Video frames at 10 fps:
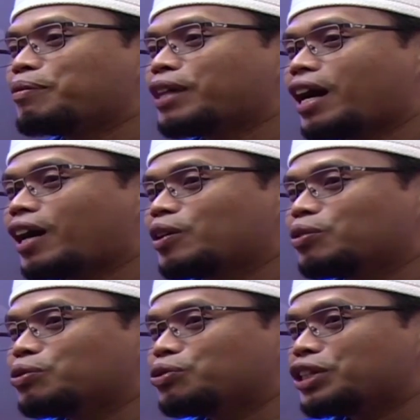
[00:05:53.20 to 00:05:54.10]
kami akan
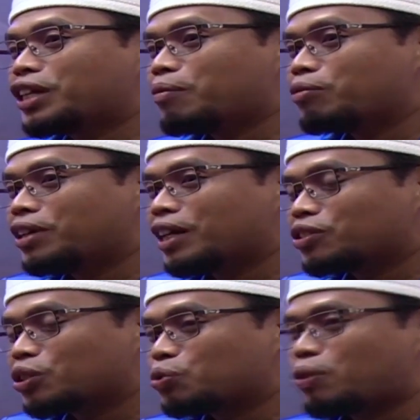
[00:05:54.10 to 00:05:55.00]
uji kamu
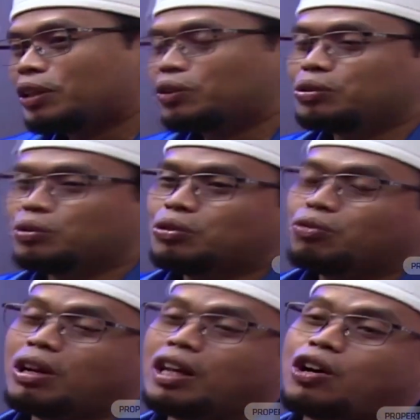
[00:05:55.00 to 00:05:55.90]
dengan sesuatu.
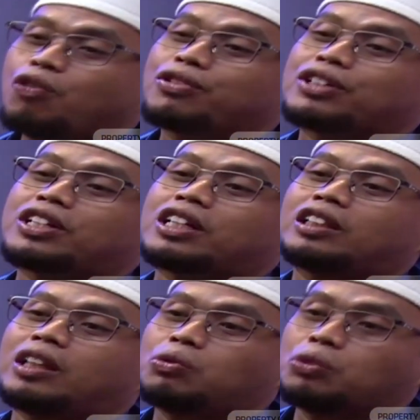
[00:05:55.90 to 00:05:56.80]
Wal khawf rasa
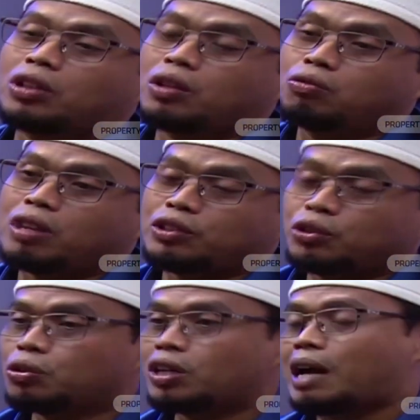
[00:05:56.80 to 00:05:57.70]
ketakutan, wal
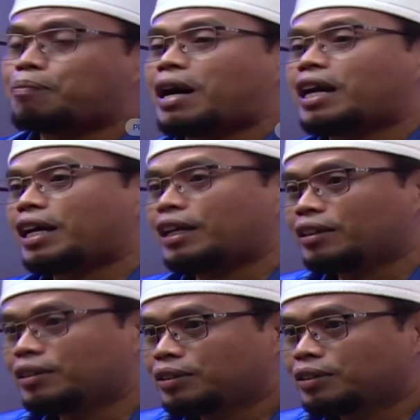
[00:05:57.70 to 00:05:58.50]
juk laparan.